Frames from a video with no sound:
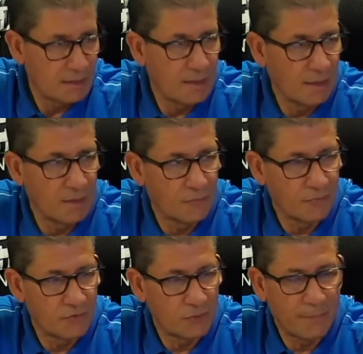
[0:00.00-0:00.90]
oficio
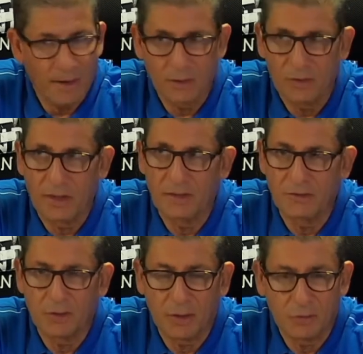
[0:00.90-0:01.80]
para lograr esos
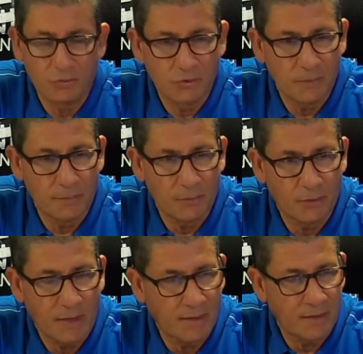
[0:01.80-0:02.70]
recursos
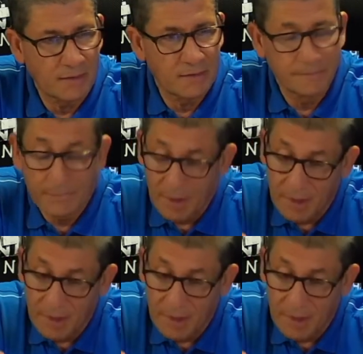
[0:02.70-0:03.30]
importantes. Eso es